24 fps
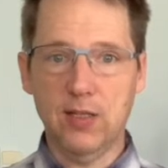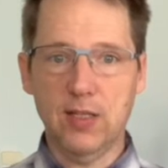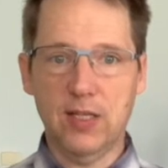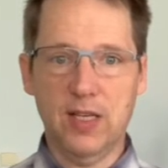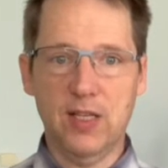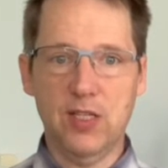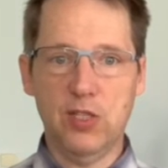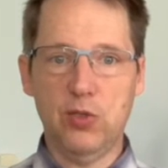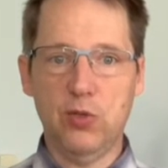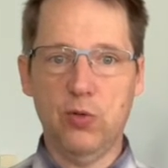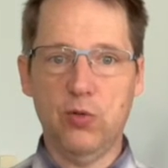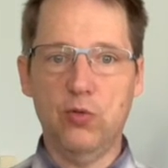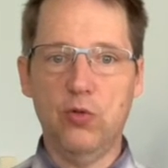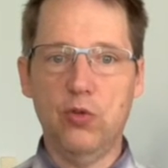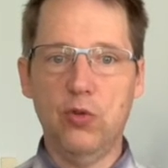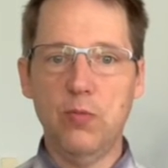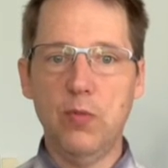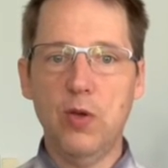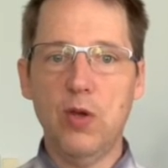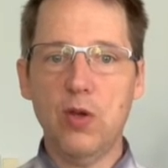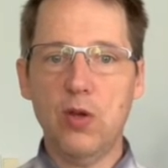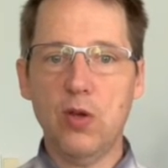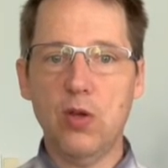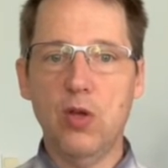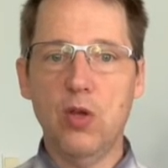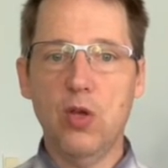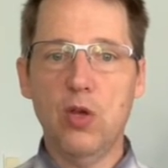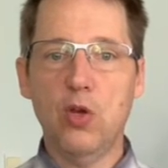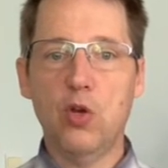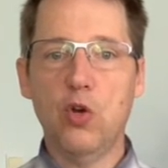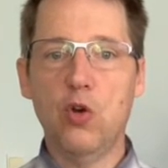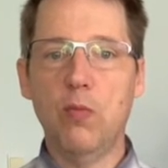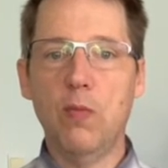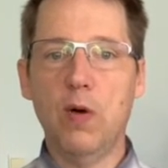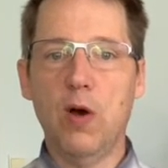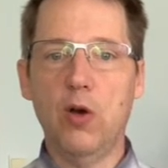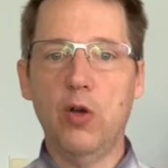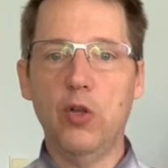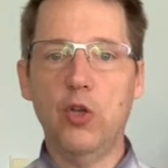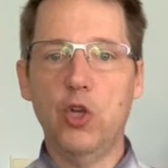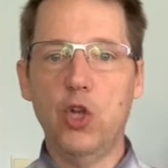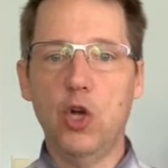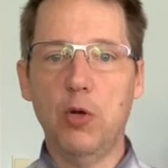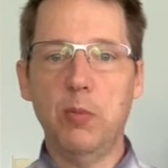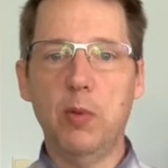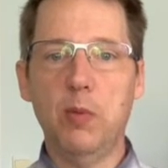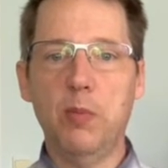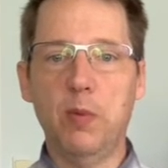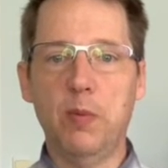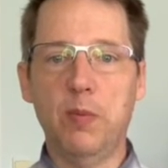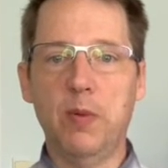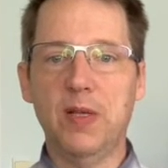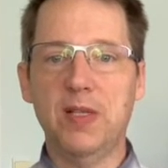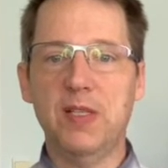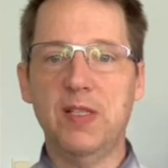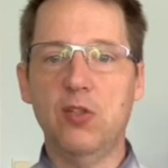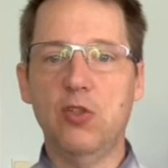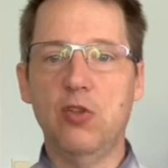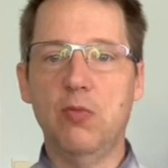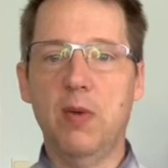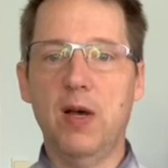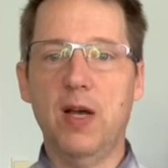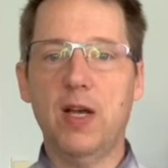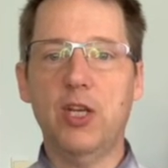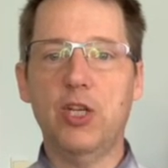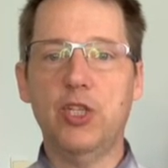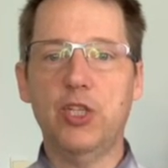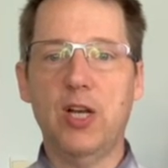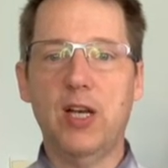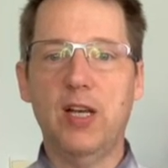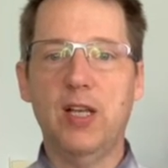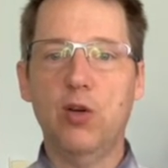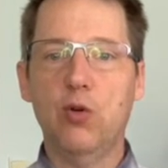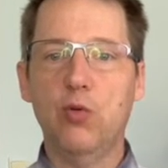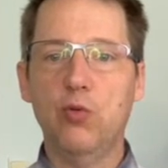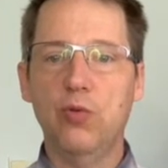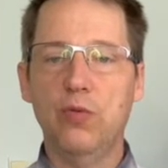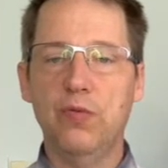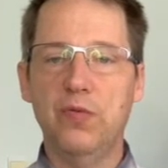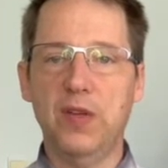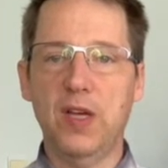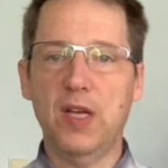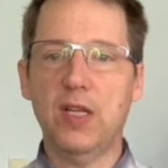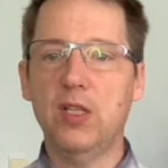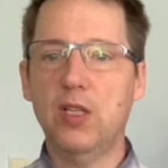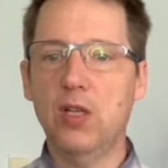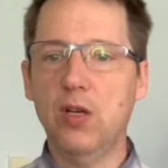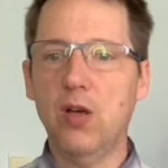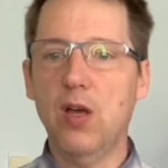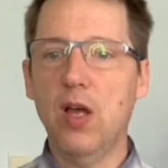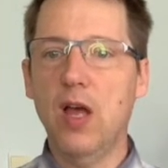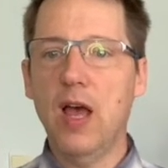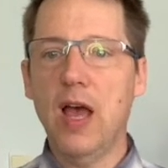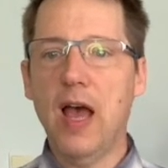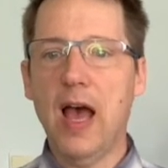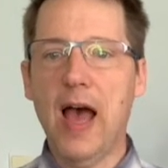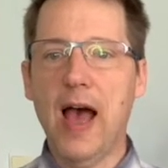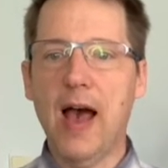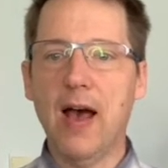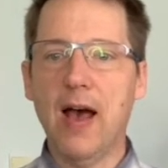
question demeure comment un homme peut passer de maréchal héros de Verdun à